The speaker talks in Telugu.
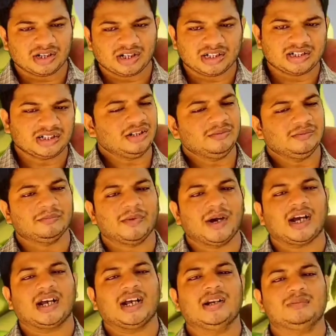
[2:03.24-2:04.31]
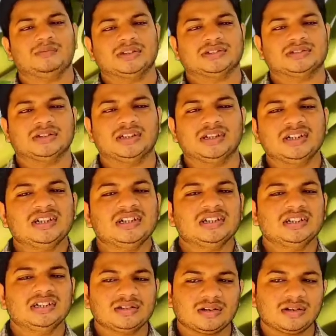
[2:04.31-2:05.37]
ఉండడానికి బాగా హెల్ప్ చేస్తుంది
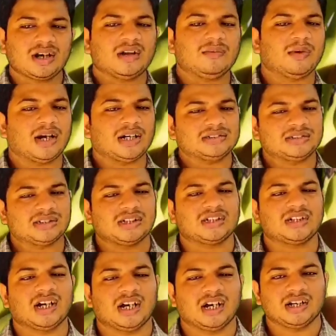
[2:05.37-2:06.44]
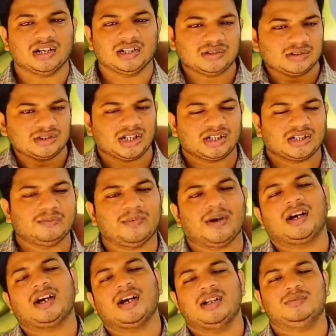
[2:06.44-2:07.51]
ఇది కూడా మానసికంగా ఎదుగుదలకు
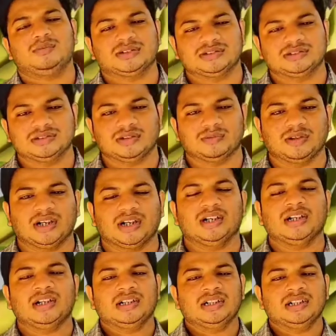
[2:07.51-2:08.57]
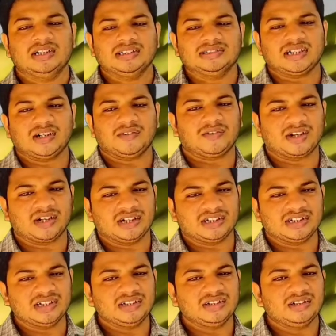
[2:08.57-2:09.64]
బాగా హెల్ప్ చేస్తుంది అనమాట ఈ సల్ఫర్
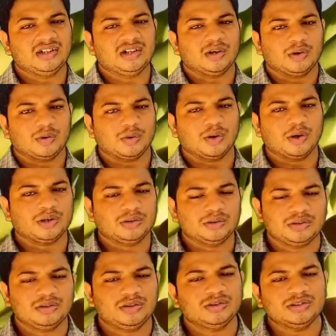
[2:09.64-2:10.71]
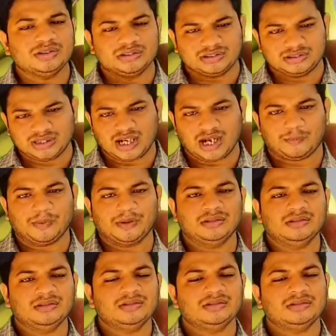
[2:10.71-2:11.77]
అనేది కోడిగుడ్లు చేపలు